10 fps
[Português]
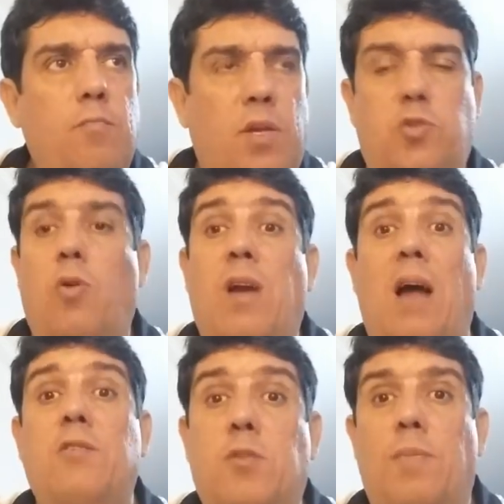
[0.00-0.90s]
Pastor
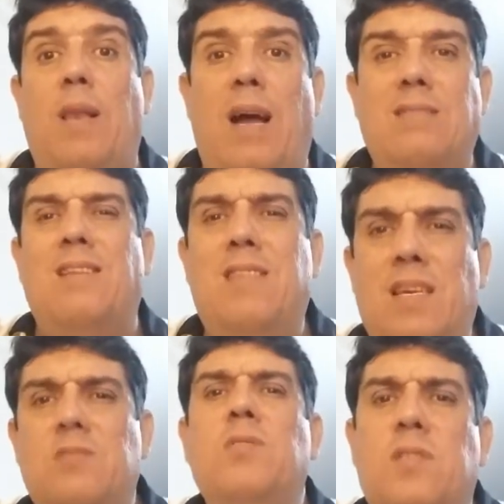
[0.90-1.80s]
Carlos Obelar está
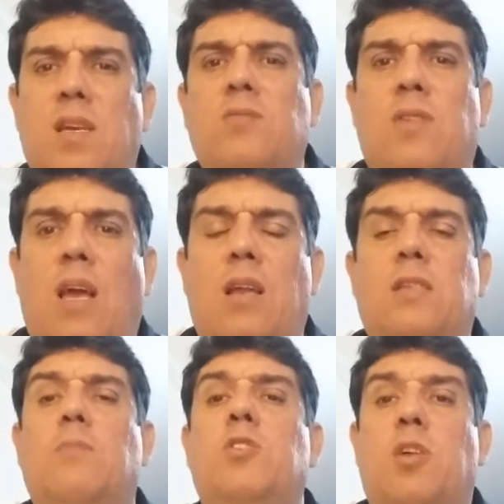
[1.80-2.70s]
desde o incêndio da
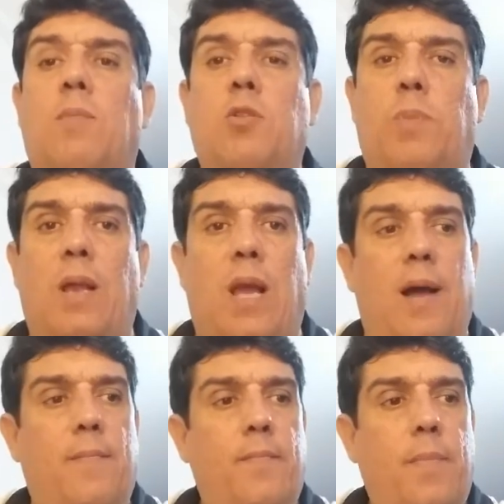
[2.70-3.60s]
igreja me chamando para ir
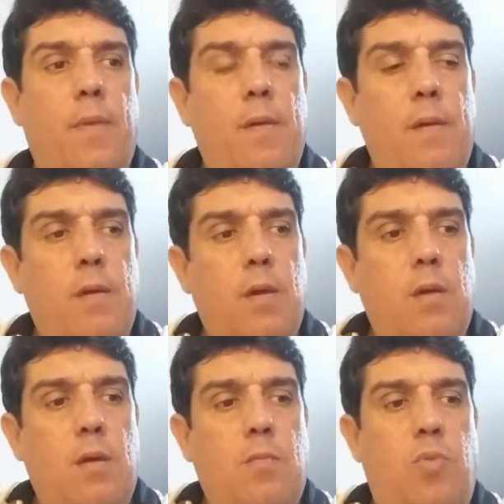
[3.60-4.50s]
lá.
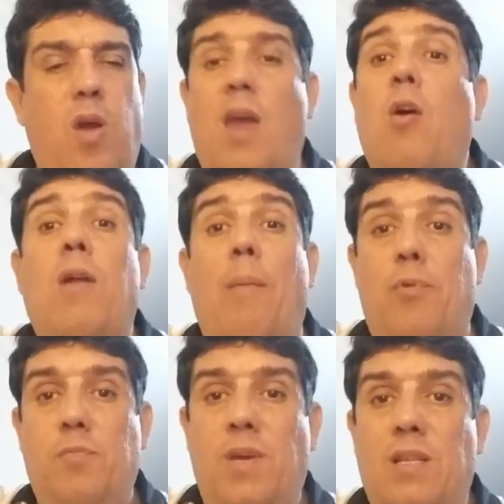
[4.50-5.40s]
Porque quer orar
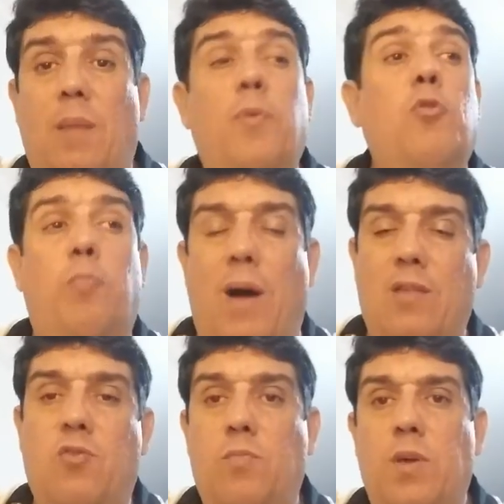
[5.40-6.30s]
por mim, está
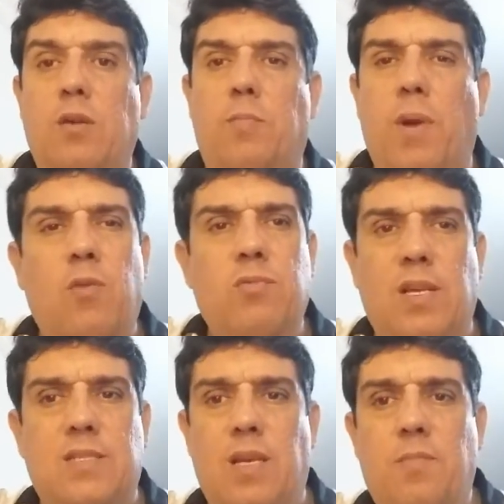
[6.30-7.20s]
preocupado comigo,
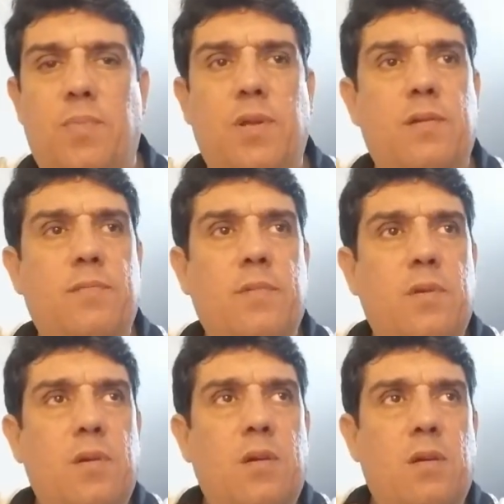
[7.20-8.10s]
pergunta sempre
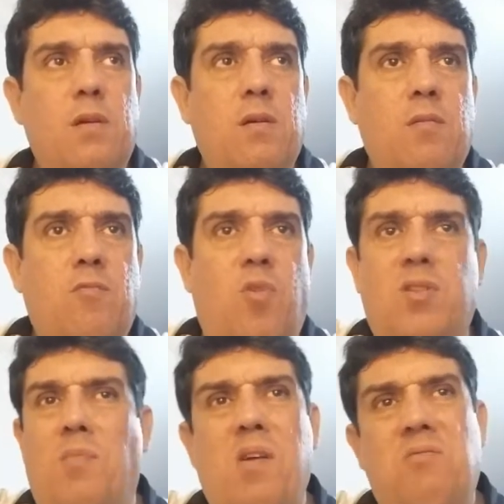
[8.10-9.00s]

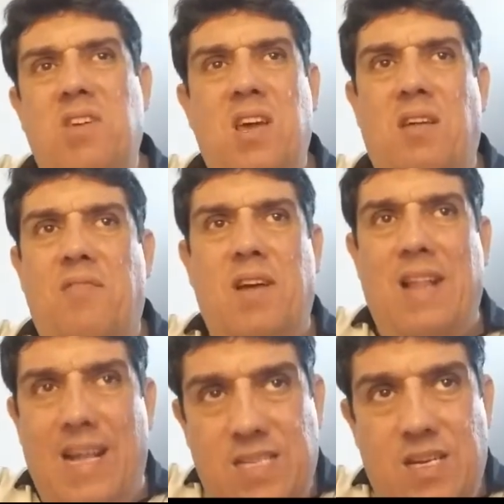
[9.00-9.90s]
quando a maioria, na
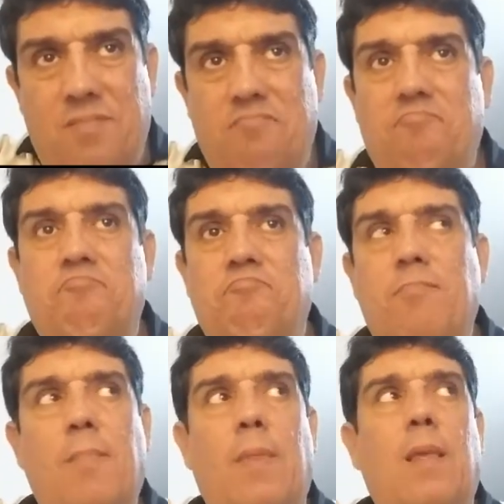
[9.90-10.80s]
verdade,
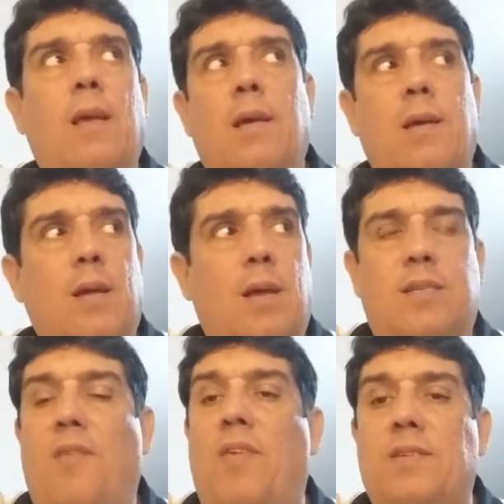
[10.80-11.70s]

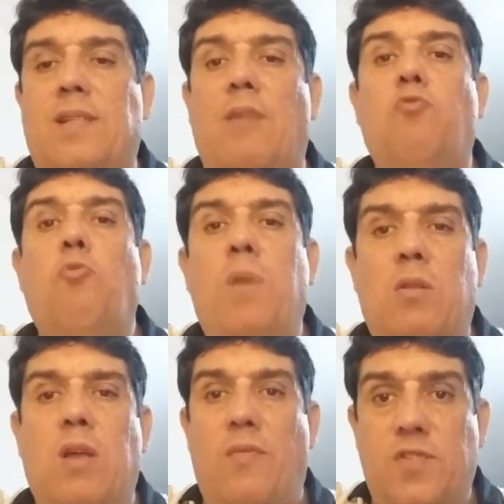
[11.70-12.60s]
se afastaram com
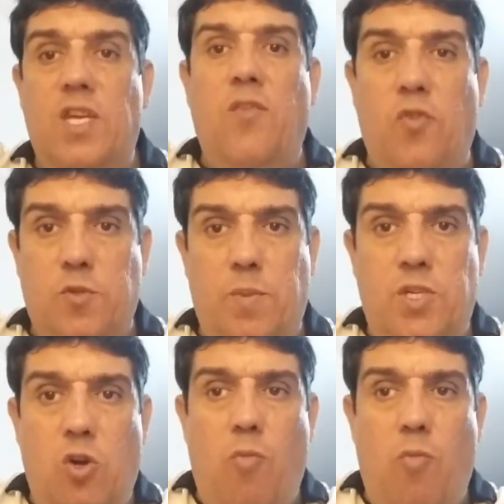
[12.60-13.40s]
medo que a gente fosse pedir